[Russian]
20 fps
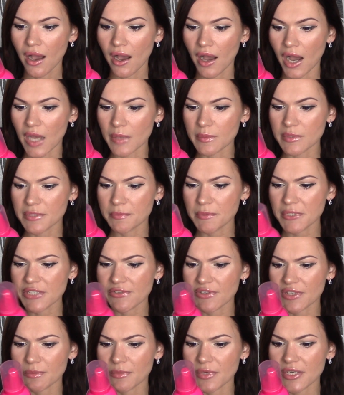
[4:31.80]

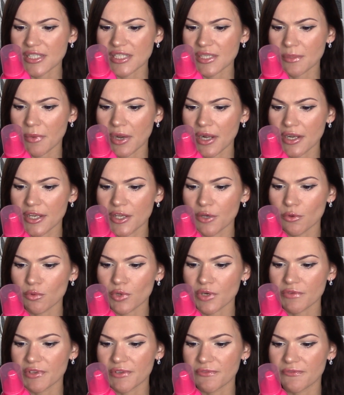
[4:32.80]
обеспечивает максимальный
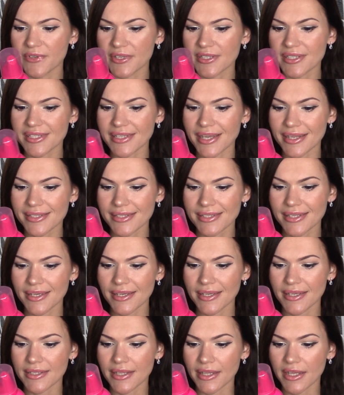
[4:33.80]
уровень фиксации
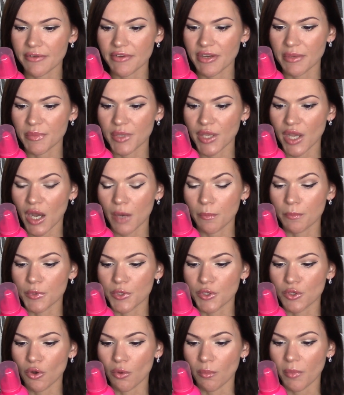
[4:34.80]
и долговременный
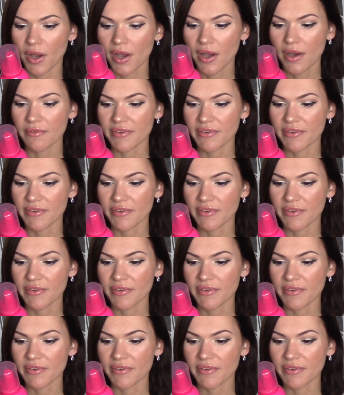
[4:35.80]
объем,